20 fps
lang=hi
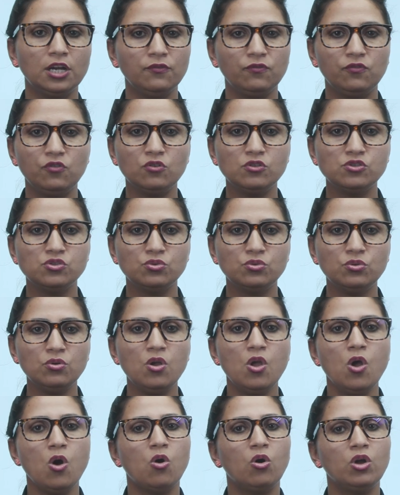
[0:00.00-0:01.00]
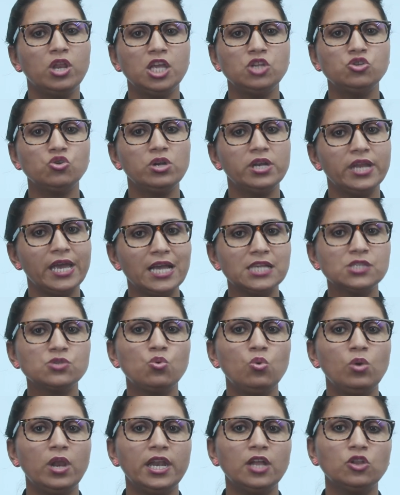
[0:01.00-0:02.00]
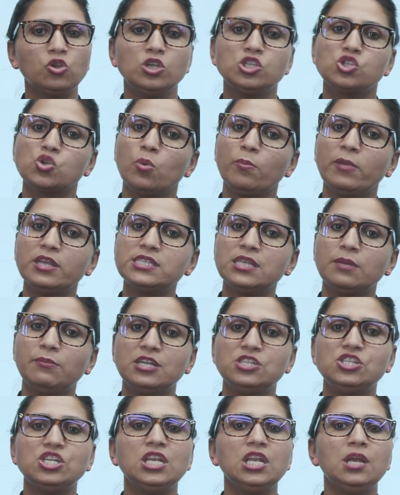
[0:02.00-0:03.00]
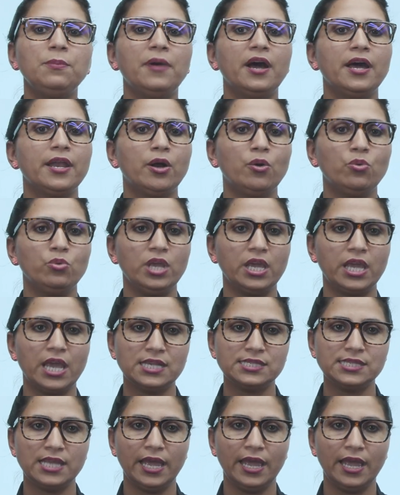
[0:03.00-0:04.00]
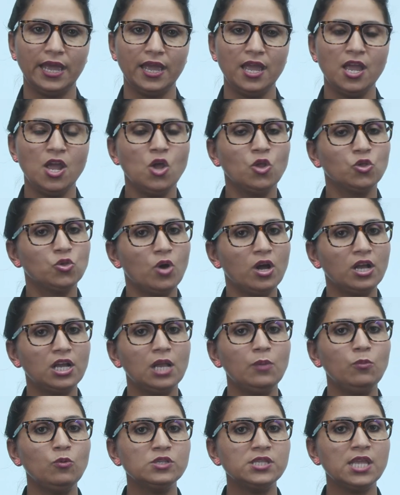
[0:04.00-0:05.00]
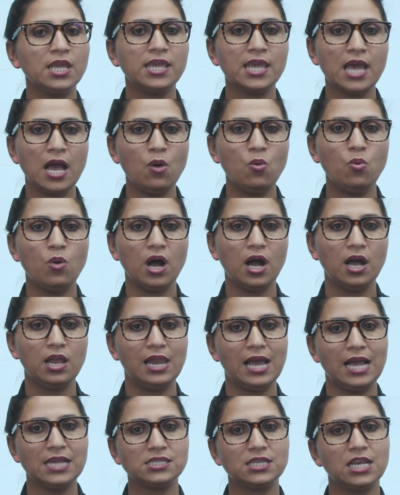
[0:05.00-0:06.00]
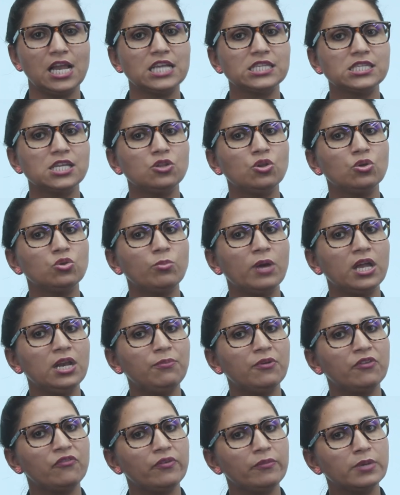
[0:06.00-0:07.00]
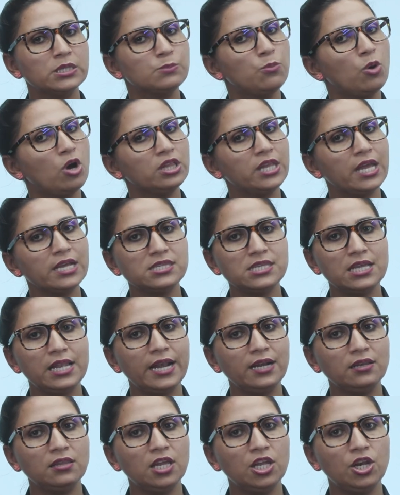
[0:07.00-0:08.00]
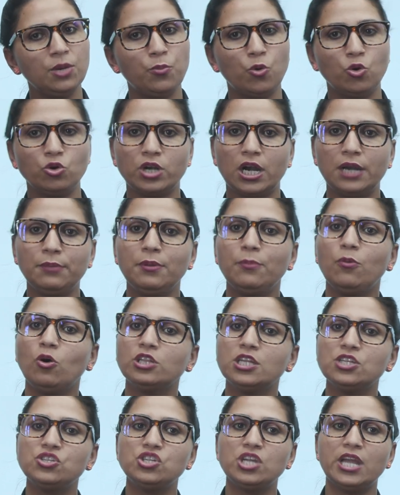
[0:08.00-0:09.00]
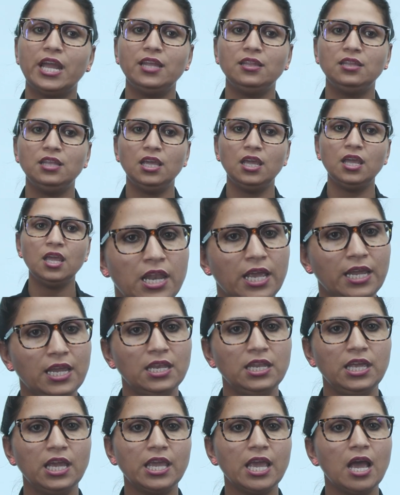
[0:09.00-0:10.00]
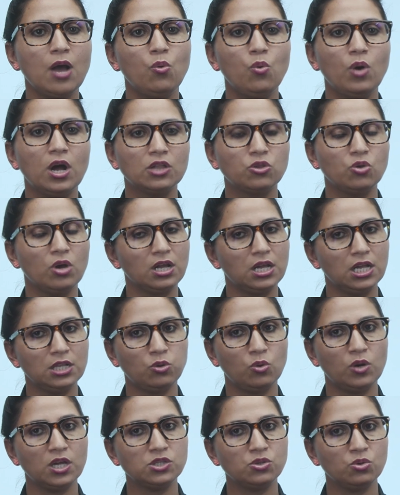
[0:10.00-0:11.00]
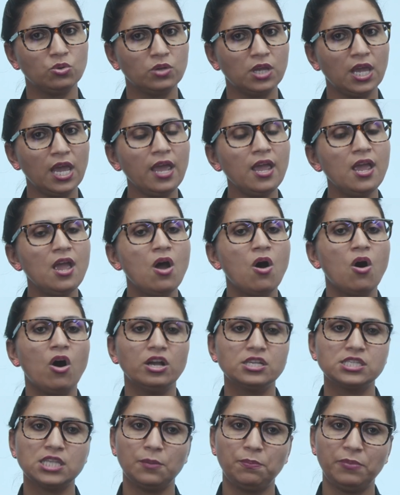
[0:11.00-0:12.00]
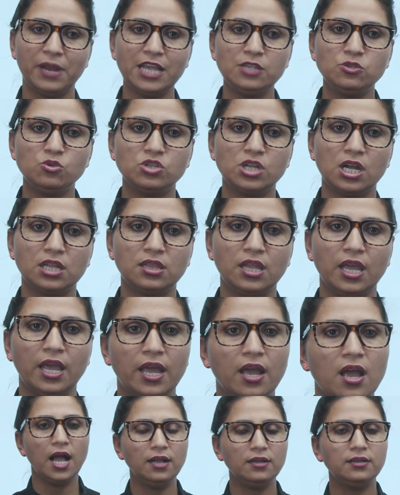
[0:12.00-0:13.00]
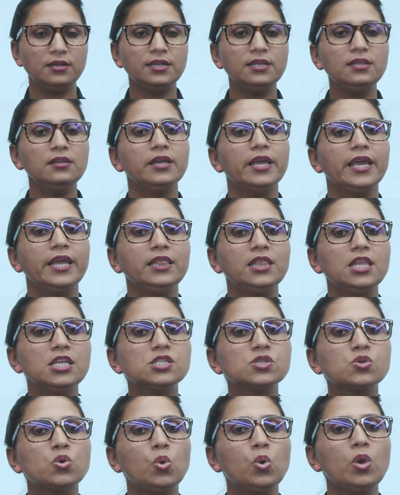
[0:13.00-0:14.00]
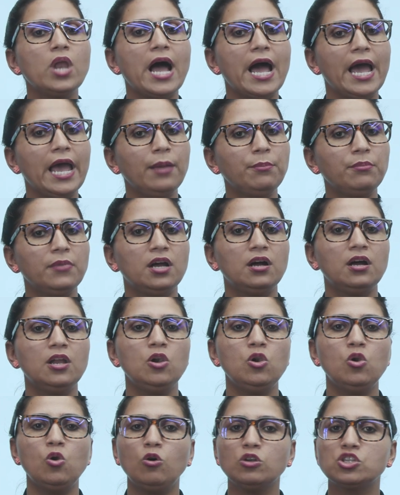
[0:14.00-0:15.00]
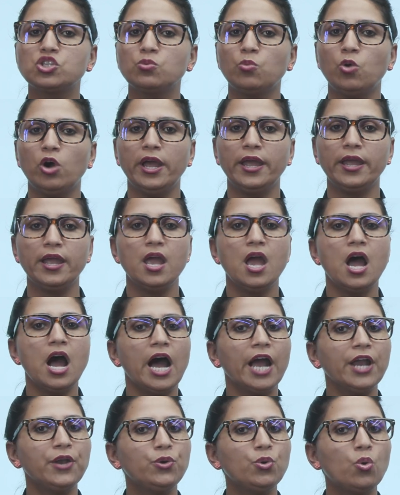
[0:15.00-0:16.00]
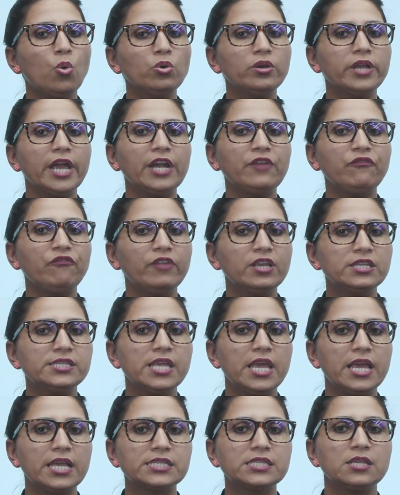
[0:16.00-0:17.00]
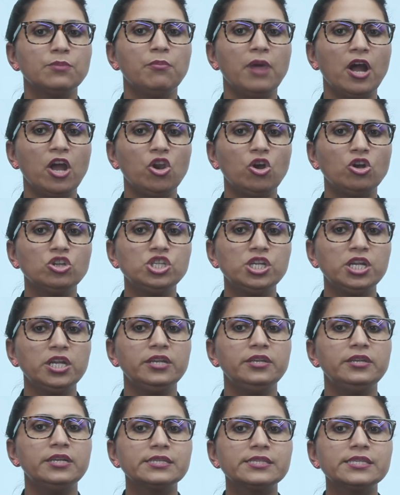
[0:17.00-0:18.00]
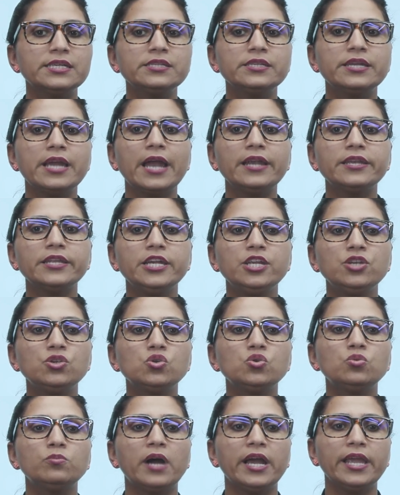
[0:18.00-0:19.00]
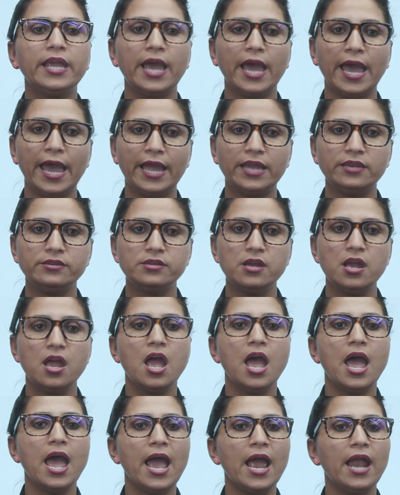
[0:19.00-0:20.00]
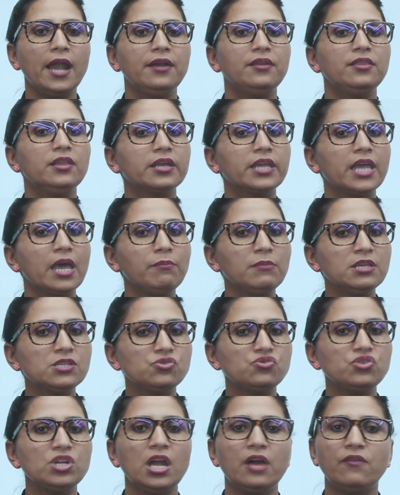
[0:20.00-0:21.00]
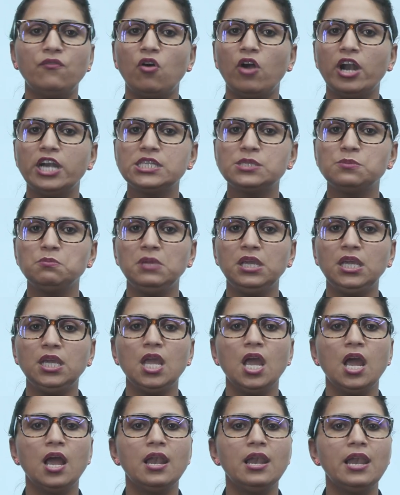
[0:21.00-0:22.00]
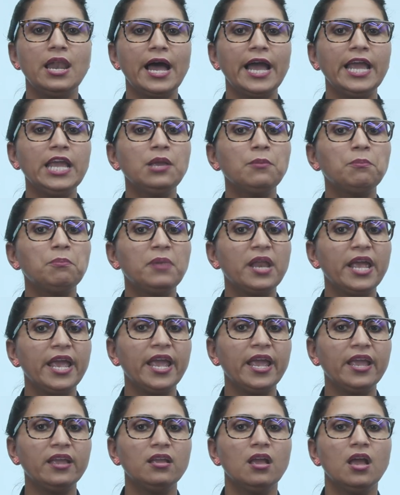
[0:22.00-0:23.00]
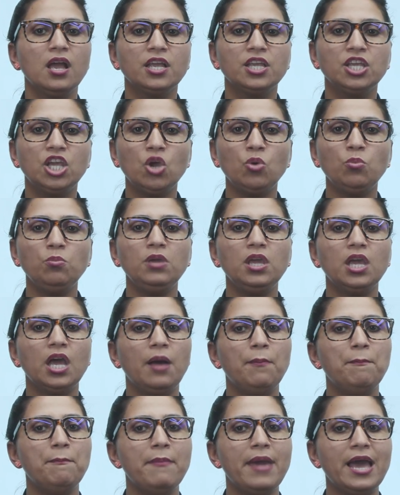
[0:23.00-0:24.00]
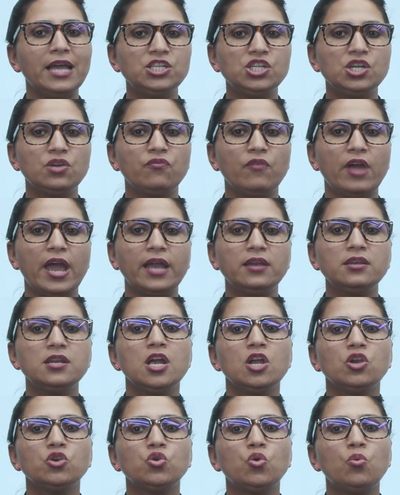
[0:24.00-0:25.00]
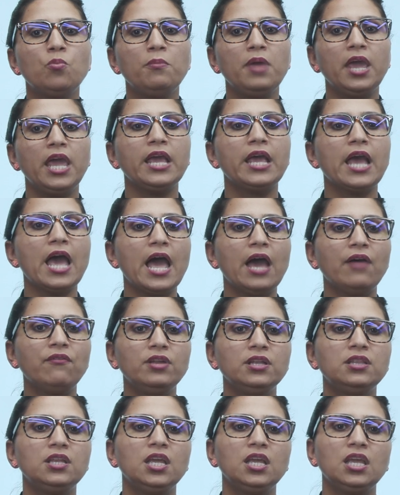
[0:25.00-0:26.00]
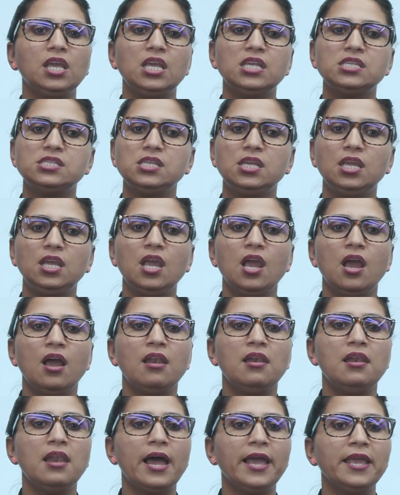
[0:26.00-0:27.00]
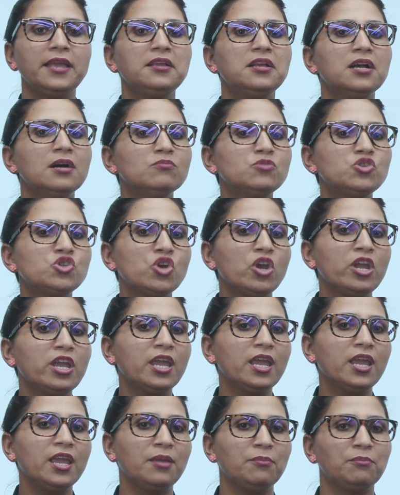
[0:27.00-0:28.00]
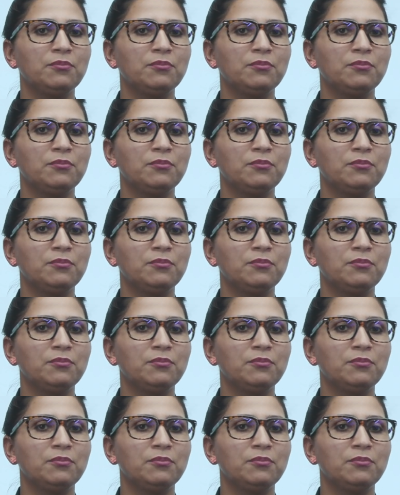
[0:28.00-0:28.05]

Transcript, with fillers: कन्फ्यूज हूँ और ये जो नया स्कूल है ना तो इसको मैं समझ ही नहीं पा रहा हूँ ये कैसा है तो अंकल पूछते क्या हुआ लास्ट क्लास की तो तुम्हारी परफॉर्मेंस बहुत एक्सीलेंट थी रिपोर्ट कार्ड भी बहुत अच्छी आई थी लेकिन ये क्या हुआ तो अंकल थोड़ा सुन के और सरप्राइज हो जाते हैं अंकल इन दिस स्कूल आई एम अ लोस्ट बॉय आई डोंट गेट फिजिक्स बायोलॉजी डजेंट गेट इन टू माई हैड एंड द केमिस्ट्री अवॉइड्स मी लाइक प्लेग गिव मी अ मैजिक वैन टू मेक everything इजी लाइक गम chewing